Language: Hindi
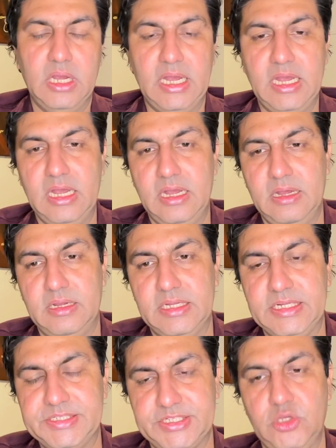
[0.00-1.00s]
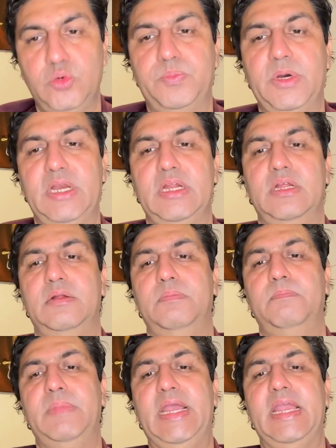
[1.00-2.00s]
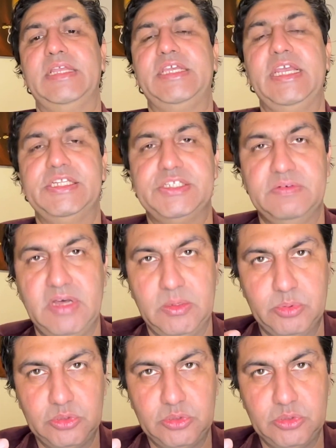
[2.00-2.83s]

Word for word: आ, इसके ऊपर मैं ये सवाल